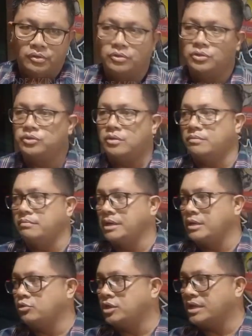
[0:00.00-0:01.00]
untuk
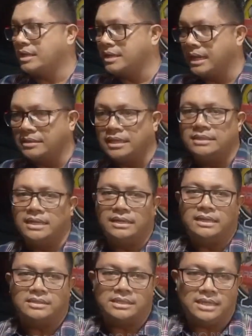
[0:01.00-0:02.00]
mengikuti kegiatan yang
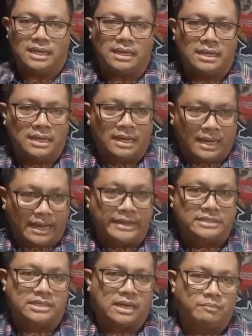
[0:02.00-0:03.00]
nantinya uh,
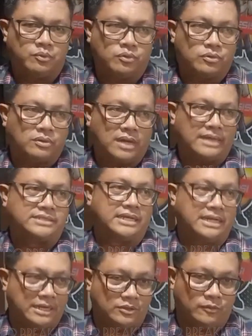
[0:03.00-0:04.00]
di Singapura hari iya.
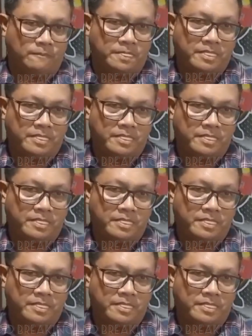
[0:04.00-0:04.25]
Senin itu.